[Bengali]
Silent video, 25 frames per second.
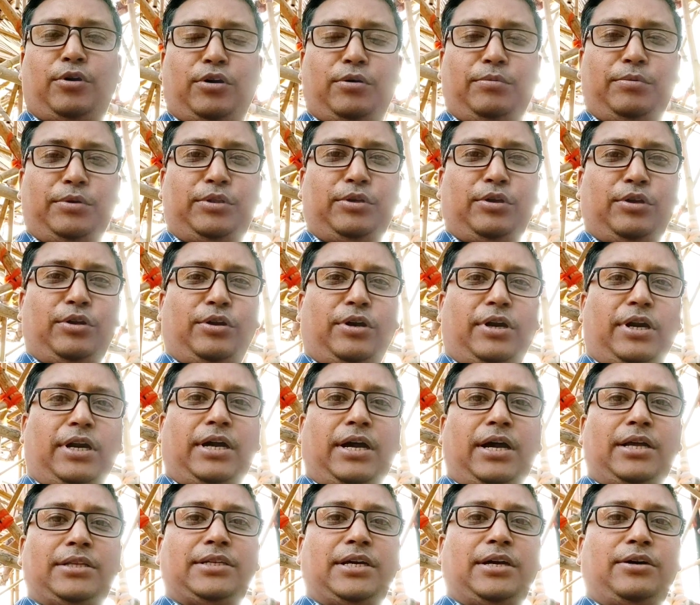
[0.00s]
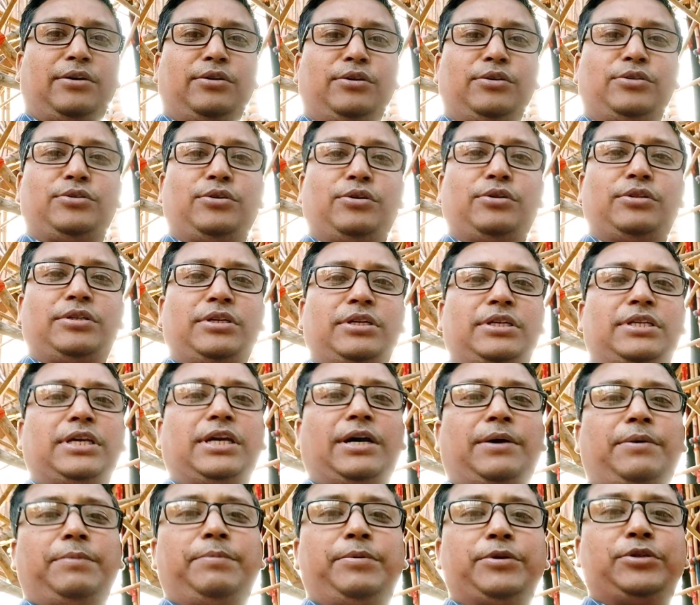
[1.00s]
মণ্ডপটি তৈরি করার কাজ এখনও চলছে
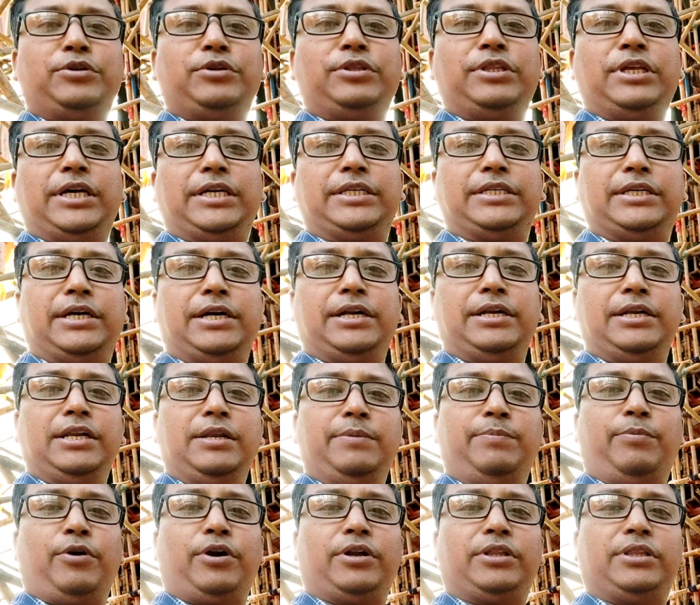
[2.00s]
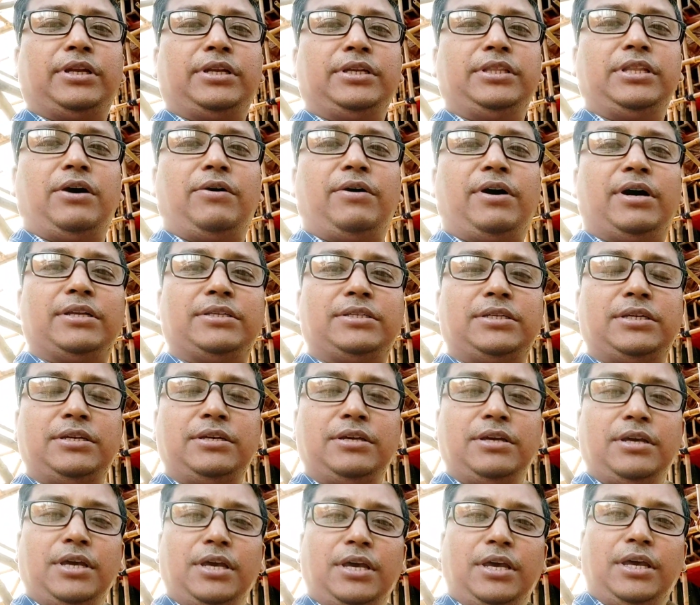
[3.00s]
ঠিক আমার পিছন দিকে যেখানে নীল পর্দাটি দেওয়া আছে
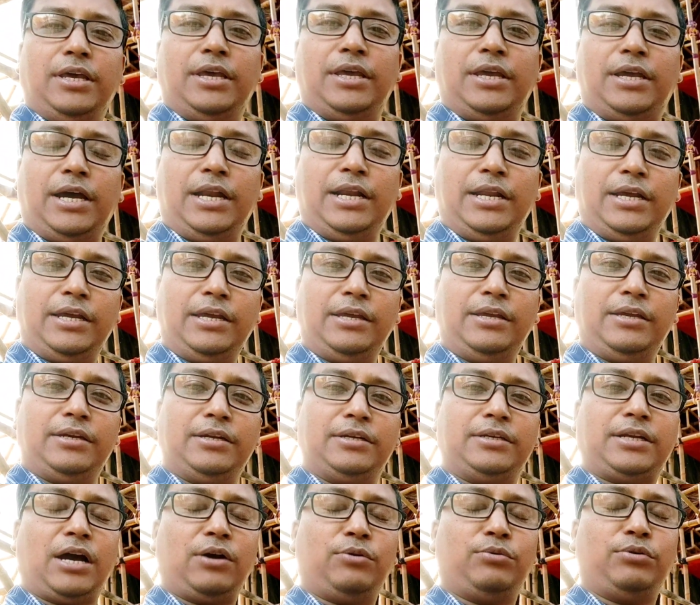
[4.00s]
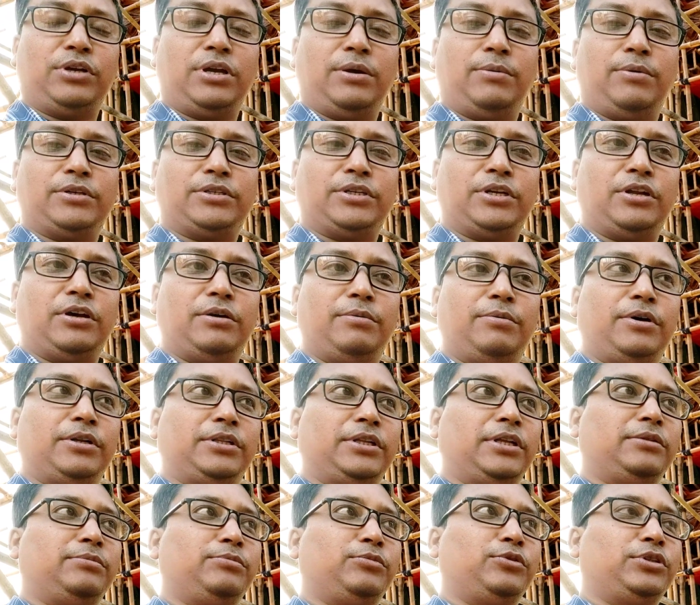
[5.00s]
এখানে কি ঠাকুরকে বাসানো হবে
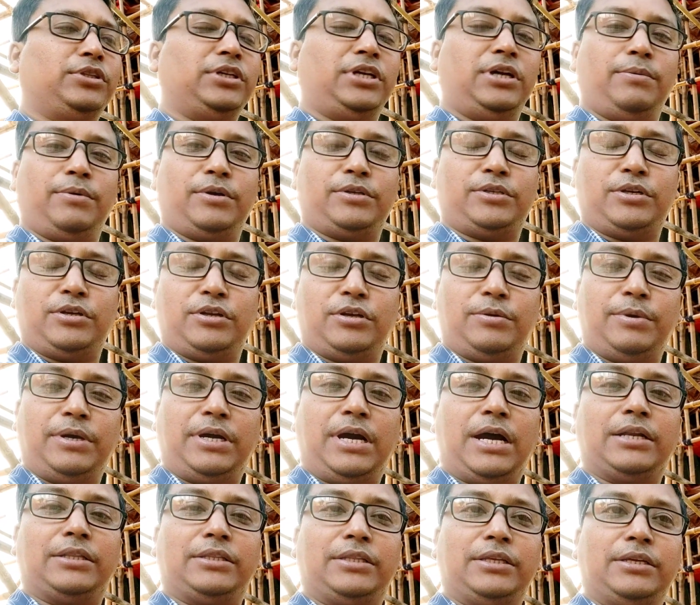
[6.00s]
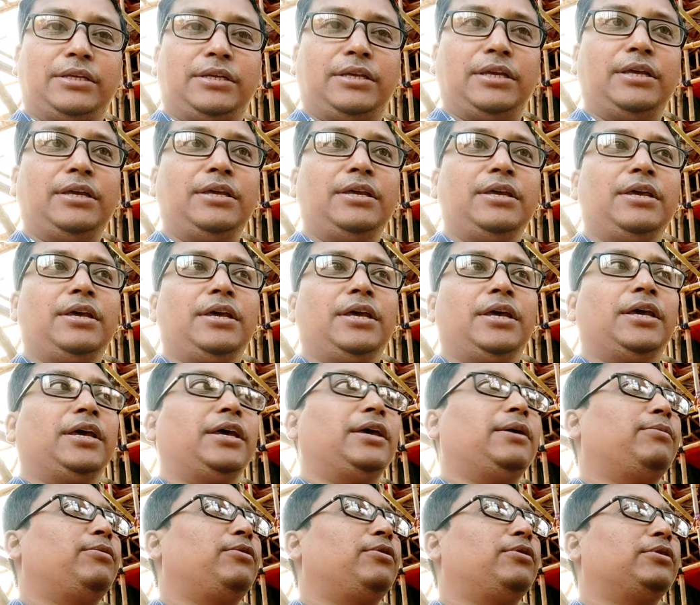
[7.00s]
অর্থাৎ মূর্তিকে বাসানো হবে কার্তিককে
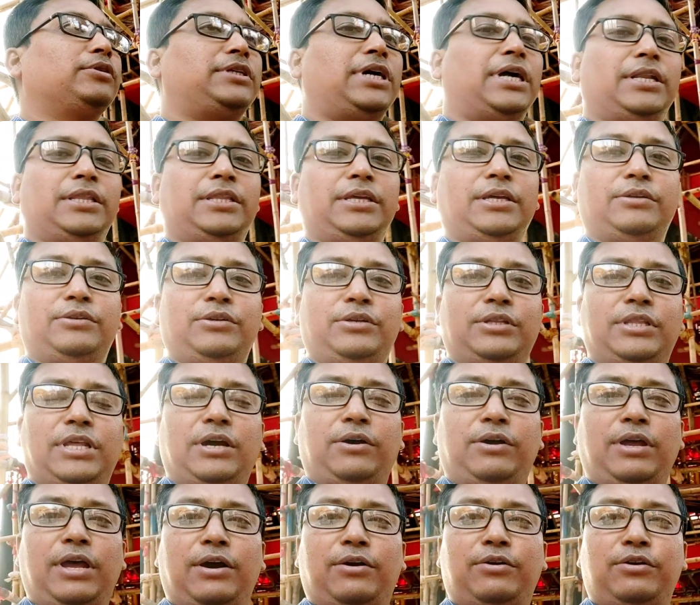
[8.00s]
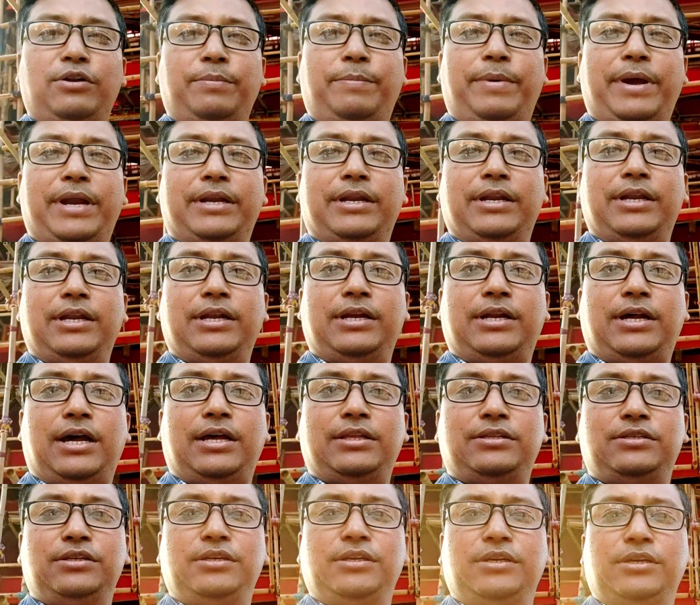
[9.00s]
এবং চারিদিকে যদি দেখা এখনো প্যান্ডেলের
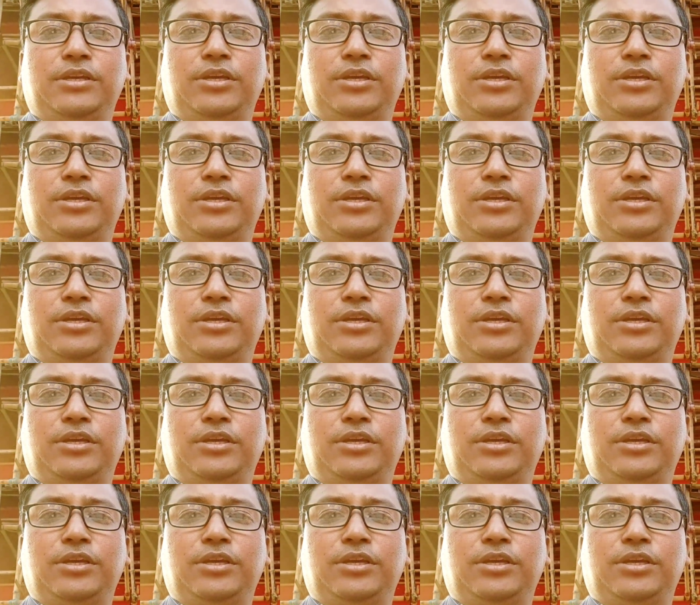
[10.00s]
কাজ